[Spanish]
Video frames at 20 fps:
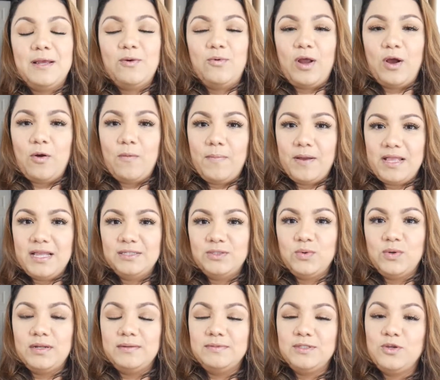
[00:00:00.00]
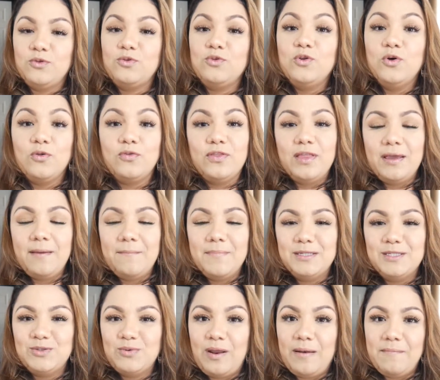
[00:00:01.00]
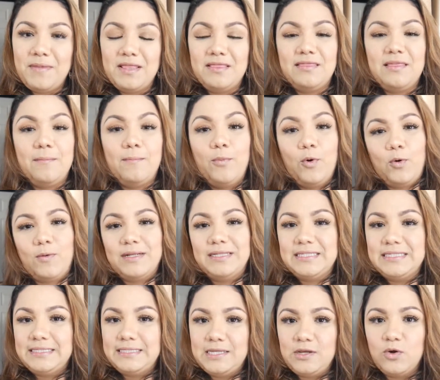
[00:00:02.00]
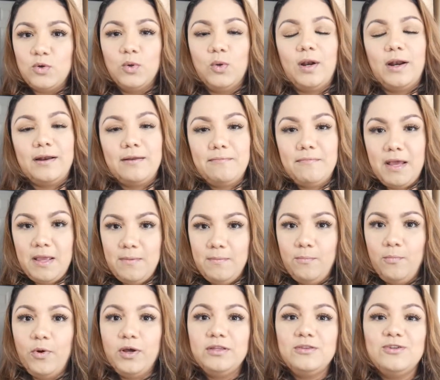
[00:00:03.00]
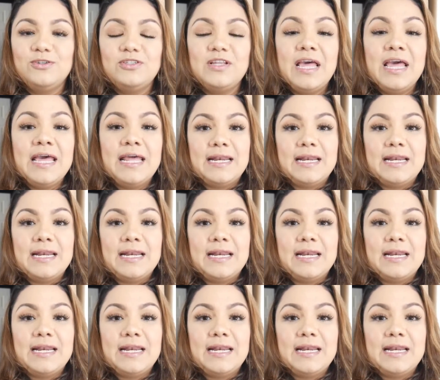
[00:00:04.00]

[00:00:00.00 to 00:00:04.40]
es una compañía de suscripción donde mensualmente por 25 dólares más impuestos